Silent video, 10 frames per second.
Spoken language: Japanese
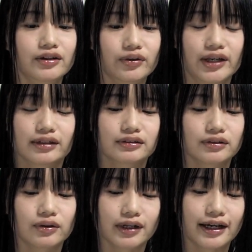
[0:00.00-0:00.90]
ようやく
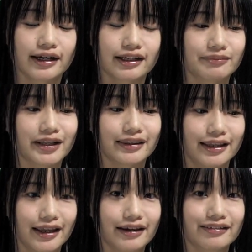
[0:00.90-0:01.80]
公開が決まっ
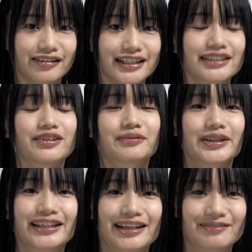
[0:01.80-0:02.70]
て嬉しく
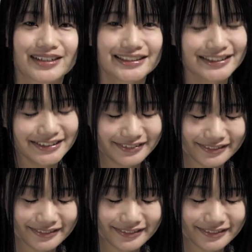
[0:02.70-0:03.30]
思っています